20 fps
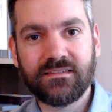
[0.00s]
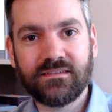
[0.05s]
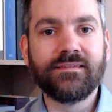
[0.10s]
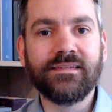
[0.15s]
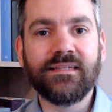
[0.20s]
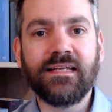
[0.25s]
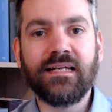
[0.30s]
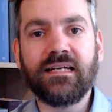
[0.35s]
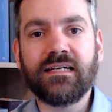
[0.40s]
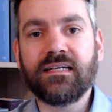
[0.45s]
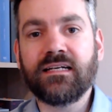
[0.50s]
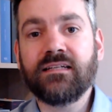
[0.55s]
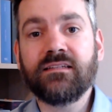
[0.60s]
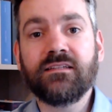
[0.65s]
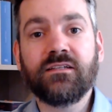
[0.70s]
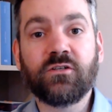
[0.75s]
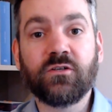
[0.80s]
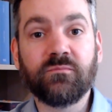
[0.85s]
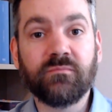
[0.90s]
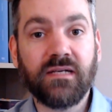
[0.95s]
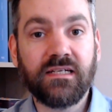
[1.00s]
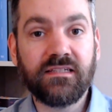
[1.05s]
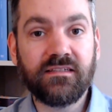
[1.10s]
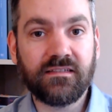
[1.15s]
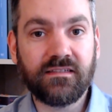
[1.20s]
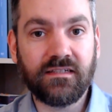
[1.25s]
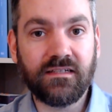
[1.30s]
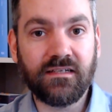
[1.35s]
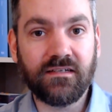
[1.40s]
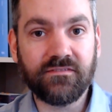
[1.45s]
Nella grande commedia
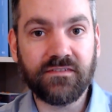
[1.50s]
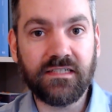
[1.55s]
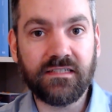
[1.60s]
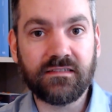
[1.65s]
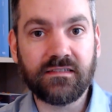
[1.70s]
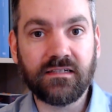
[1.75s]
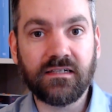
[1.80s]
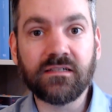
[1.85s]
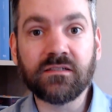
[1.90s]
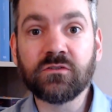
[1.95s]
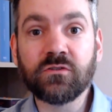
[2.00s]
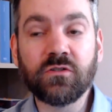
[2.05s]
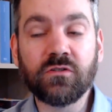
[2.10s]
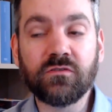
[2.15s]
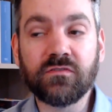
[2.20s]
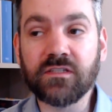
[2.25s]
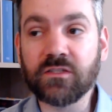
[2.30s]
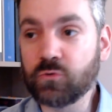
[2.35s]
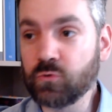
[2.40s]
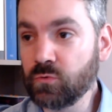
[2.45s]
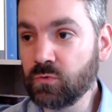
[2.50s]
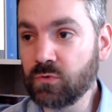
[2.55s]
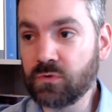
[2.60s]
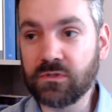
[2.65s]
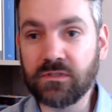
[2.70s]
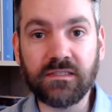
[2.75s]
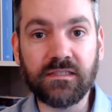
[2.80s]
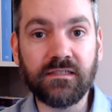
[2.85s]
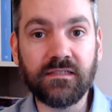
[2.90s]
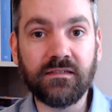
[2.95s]
della vita, dove
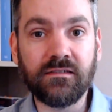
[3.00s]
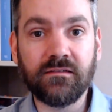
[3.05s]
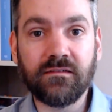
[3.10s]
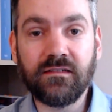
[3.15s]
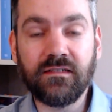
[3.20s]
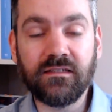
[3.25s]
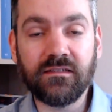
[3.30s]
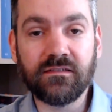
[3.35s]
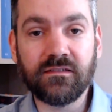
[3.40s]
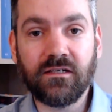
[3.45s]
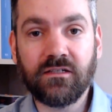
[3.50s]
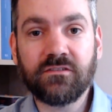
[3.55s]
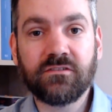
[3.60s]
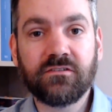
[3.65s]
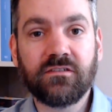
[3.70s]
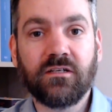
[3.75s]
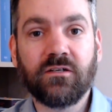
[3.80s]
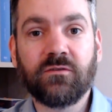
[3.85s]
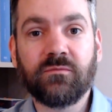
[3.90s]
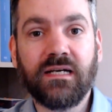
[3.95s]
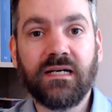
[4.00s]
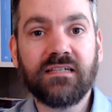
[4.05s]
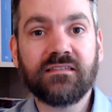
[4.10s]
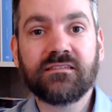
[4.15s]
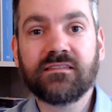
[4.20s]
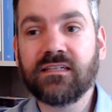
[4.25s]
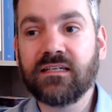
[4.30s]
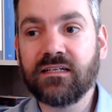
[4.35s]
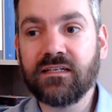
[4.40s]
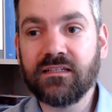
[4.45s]
tutti indossano
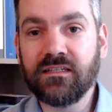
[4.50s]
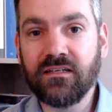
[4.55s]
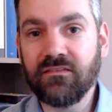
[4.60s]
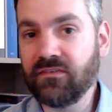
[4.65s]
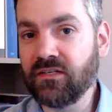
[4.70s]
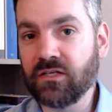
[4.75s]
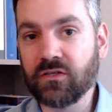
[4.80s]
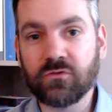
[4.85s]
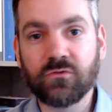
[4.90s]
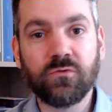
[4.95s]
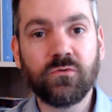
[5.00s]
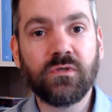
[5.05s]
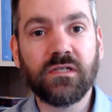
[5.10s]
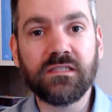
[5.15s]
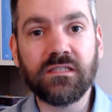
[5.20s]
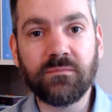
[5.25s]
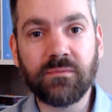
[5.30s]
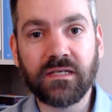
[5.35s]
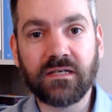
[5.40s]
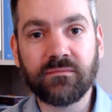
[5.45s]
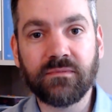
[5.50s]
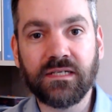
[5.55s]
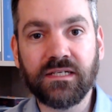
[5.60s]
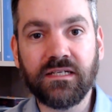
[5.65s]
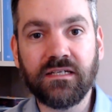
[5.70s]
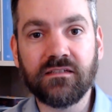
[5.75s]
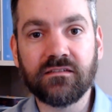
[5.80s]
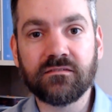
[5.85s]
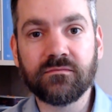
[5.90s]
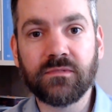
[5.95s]
maschere di virtù e di
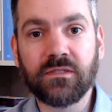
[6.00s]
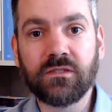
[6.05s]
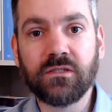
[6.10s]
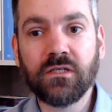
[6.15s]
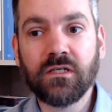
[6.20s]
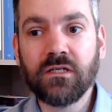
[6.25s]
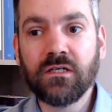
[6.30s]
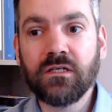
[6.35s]
pervenismo,